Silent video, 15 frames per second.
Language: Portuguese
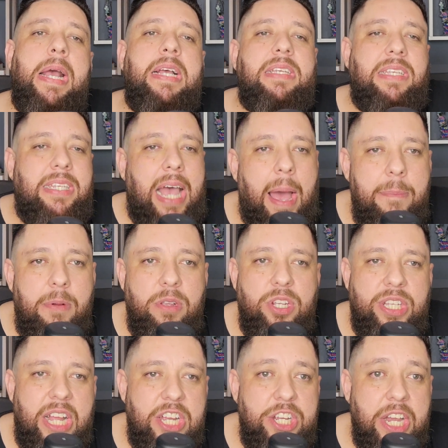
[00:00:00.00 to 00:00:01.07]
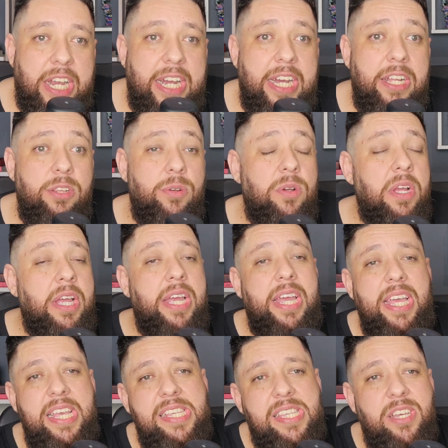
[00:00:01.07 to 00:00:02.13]
sabe onde está chegando
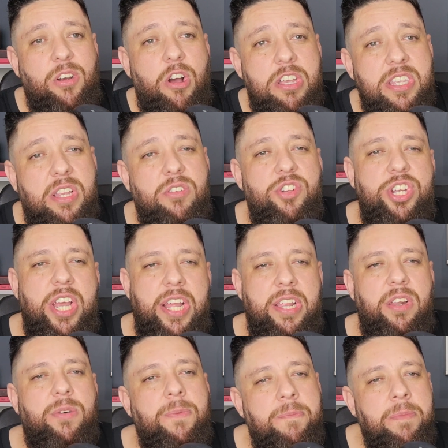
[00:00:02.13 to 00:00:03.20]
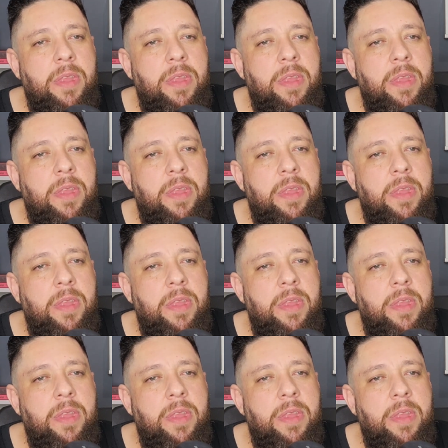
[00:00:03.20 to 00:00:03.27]
e se gosta do gênero,